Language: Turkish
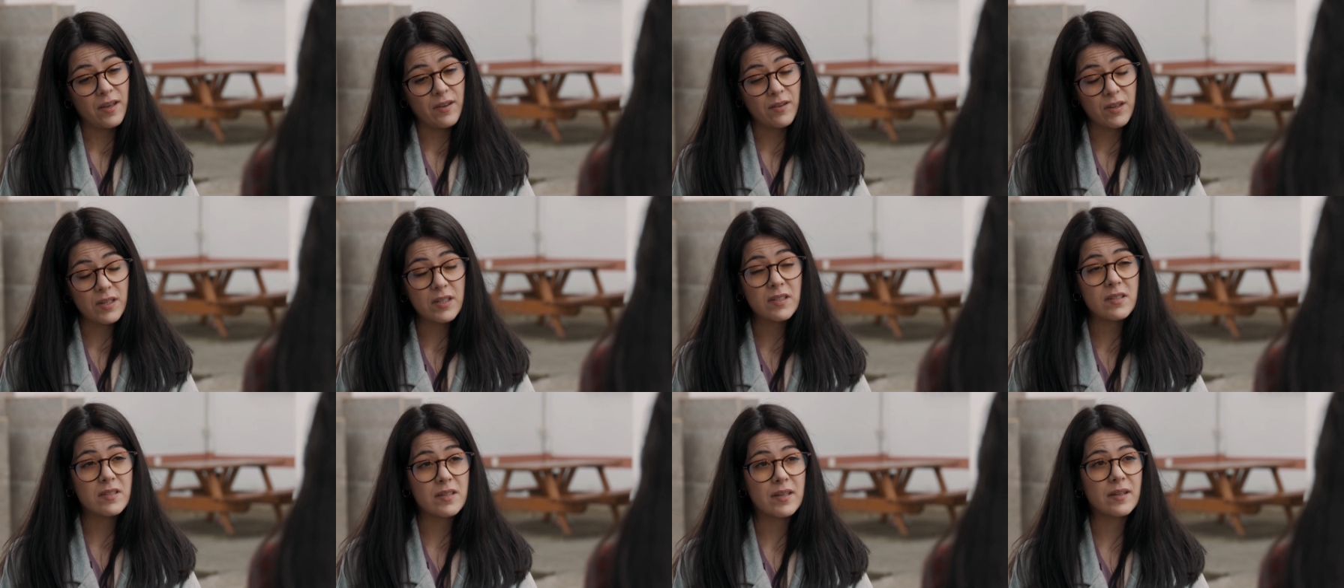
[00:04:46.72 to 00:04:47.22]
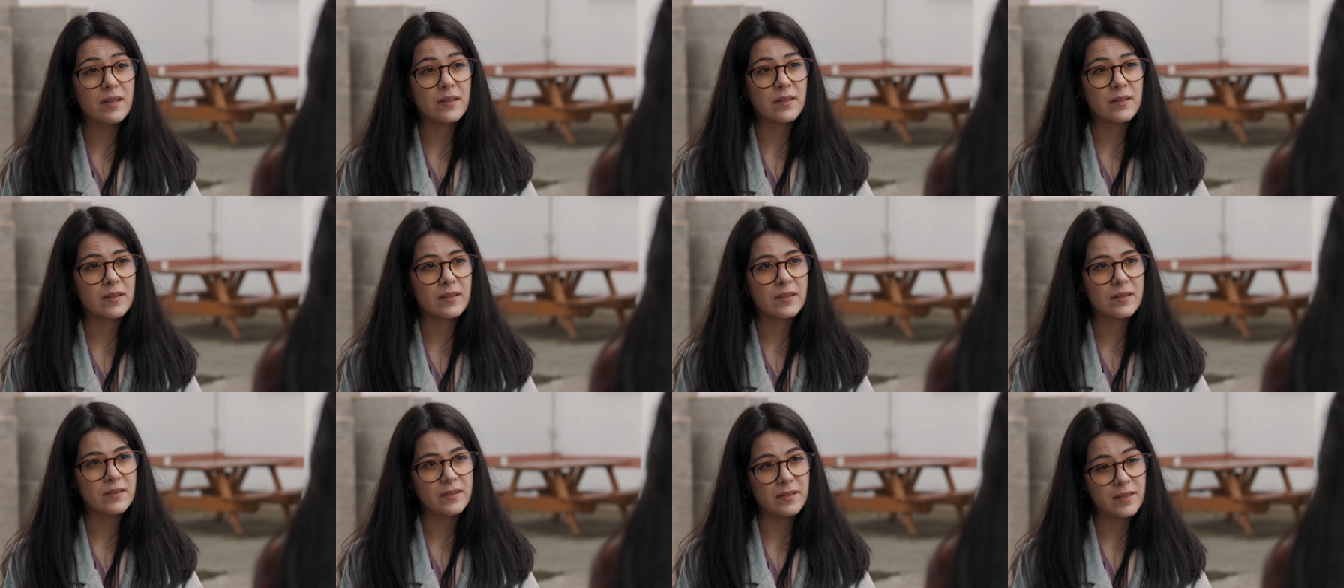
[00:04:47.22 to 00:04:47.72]
Evet.
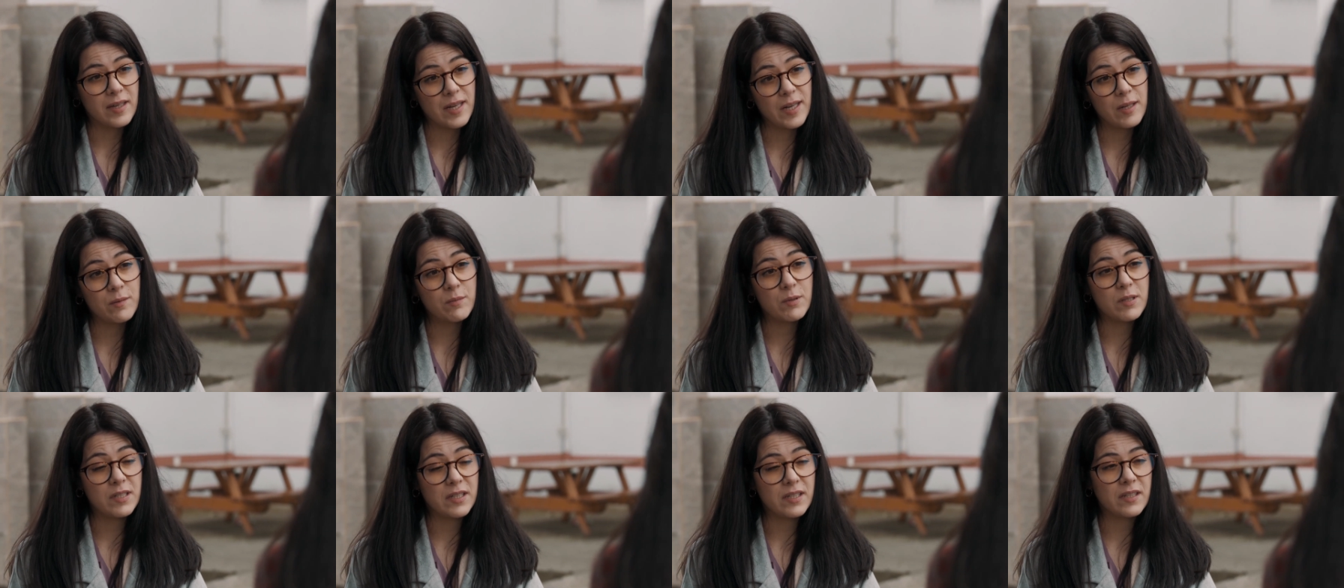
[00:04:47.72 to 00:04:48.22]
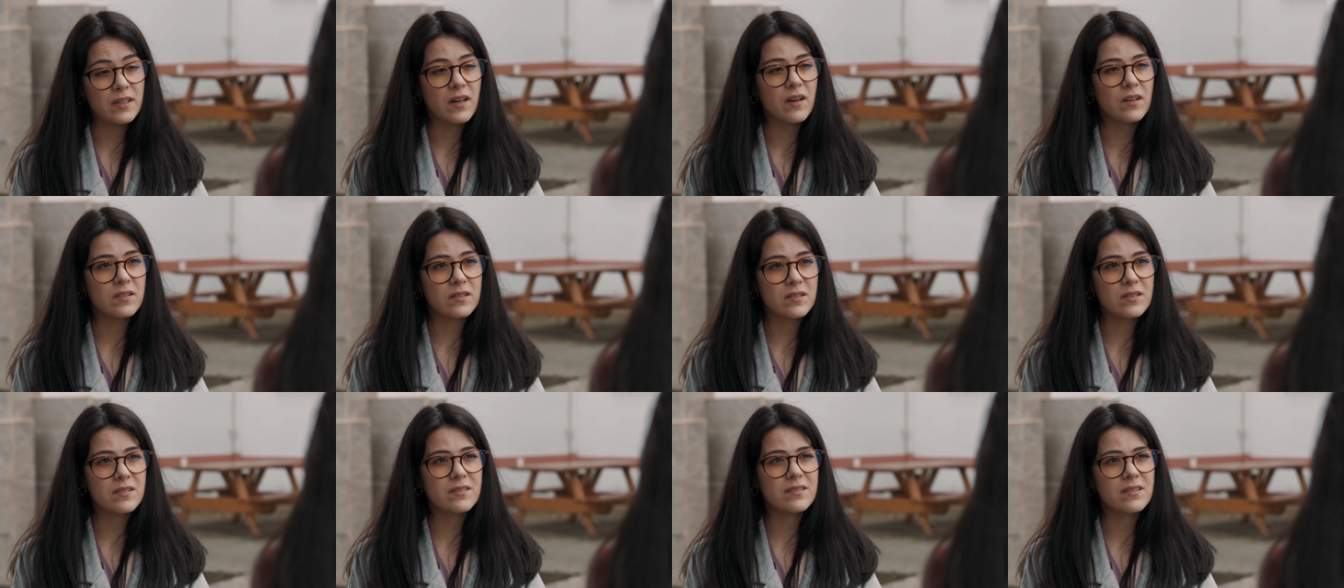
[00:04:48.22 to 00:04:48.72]
El birliğiyle
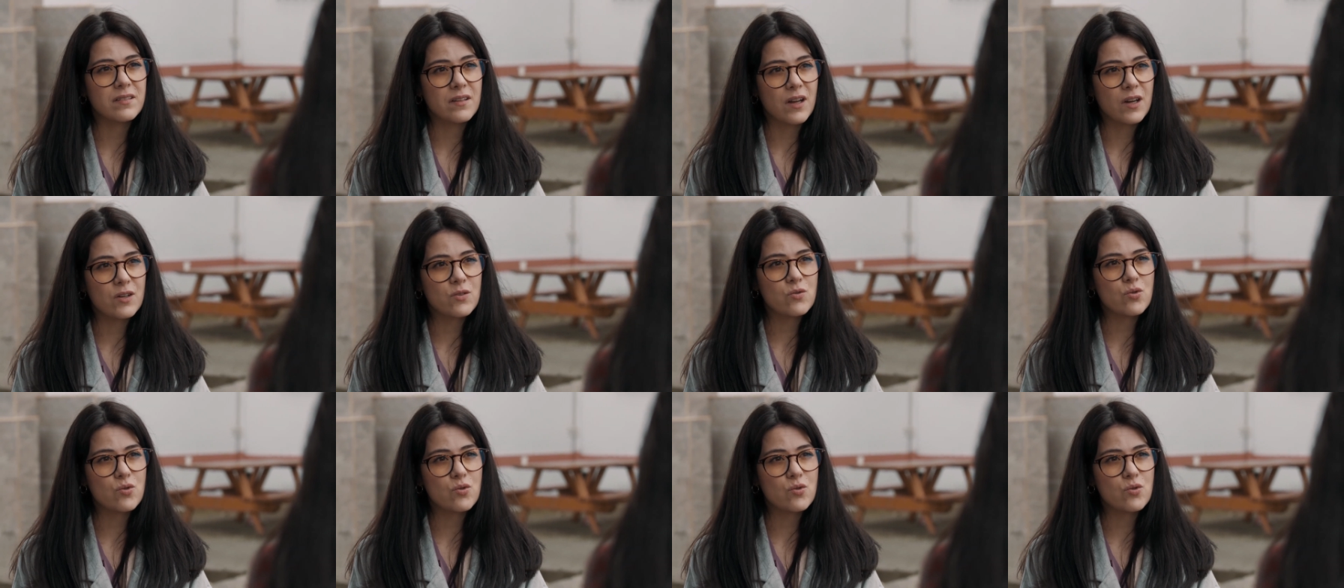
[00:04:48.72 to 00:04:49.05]
attırdılar